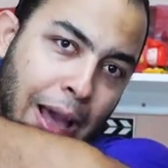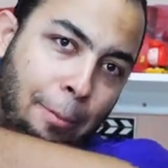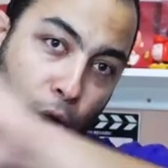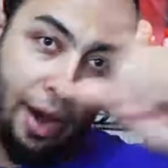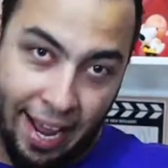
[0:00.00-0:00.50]

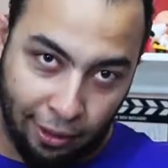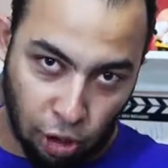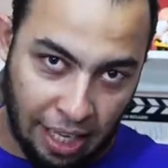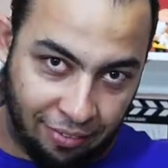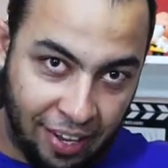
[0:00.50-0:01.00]
porém,
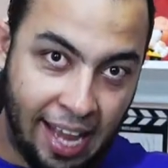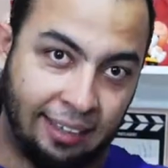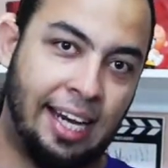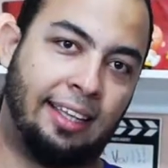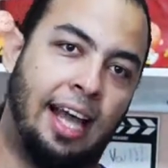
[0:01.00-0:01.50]
todavia,
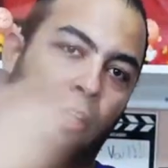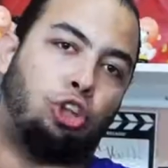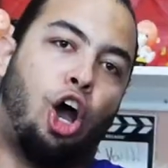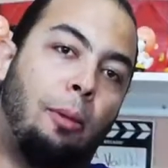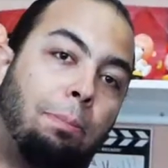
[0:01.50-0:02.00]

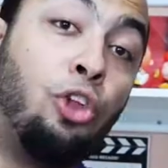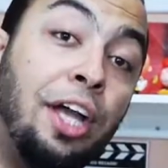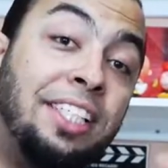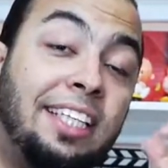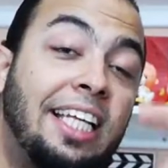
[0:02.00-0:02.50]
entretanto,
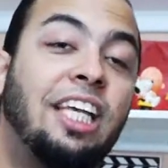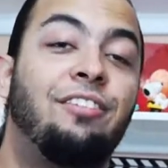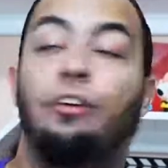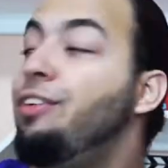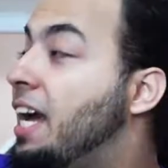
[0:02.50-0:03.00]
dois itens que
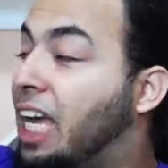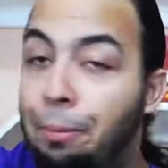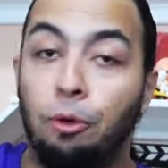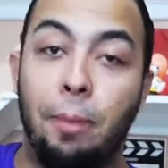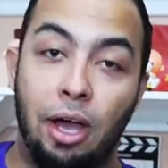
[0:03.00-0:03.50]
vão vir aqui
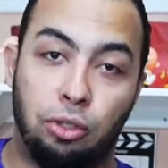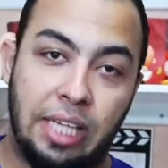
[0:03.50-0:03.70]
pro meu